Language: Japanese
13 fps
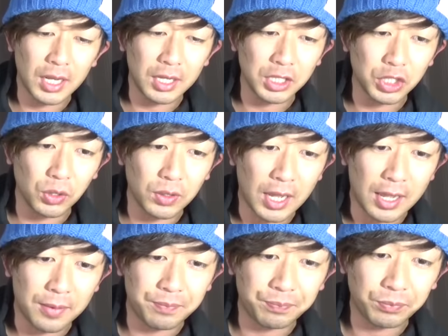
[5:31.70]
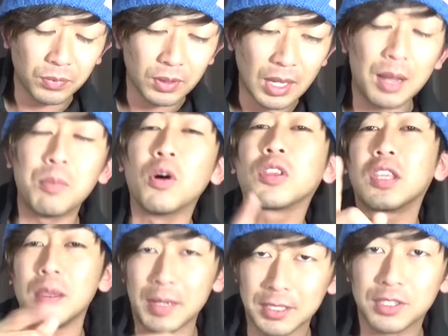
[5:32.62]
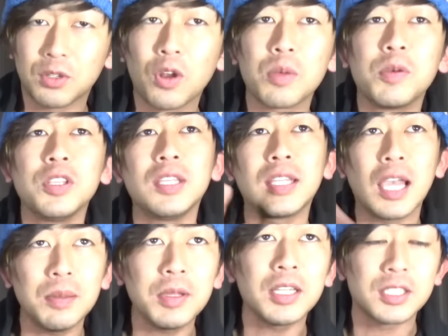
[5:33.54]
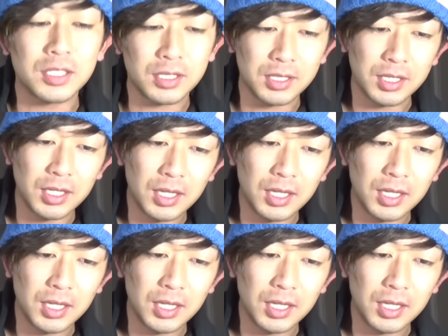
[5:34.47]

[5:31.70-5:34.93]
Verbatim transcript: キャラでしょうか。あ、持ってます。これも2体目です。